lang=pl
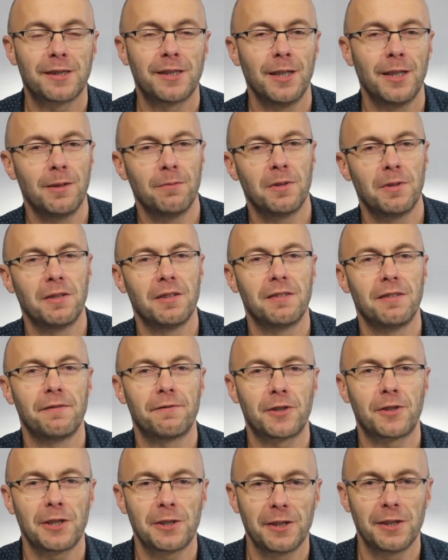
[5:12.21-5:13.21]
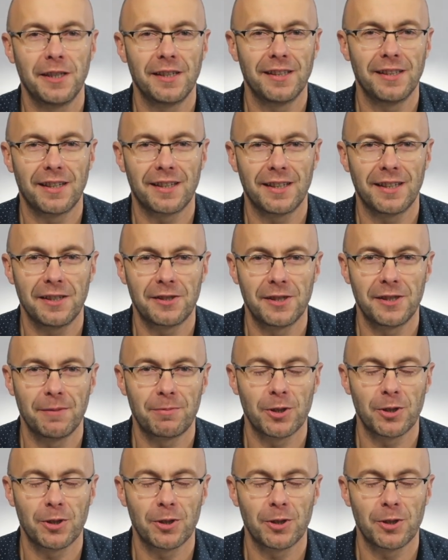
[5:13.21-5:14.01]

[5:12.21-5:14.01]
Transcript: tym e, wcześniej nagracie,